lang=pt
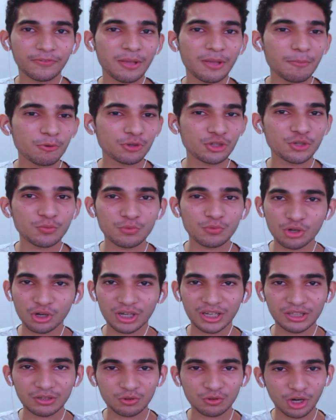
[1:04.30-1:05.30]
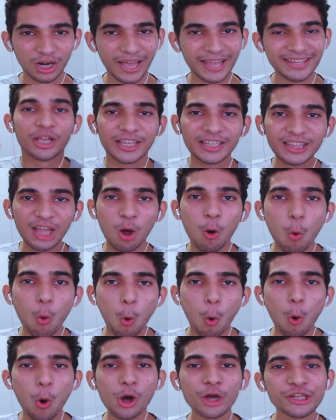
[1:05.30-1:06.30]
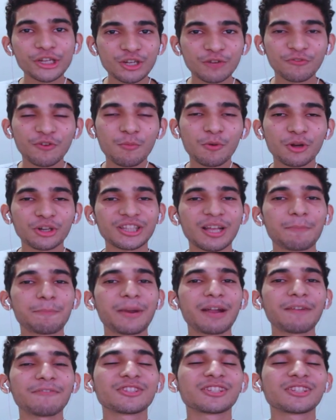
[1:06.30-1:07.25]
ver meu time jogando online. Então, hoje eu vou mostrar para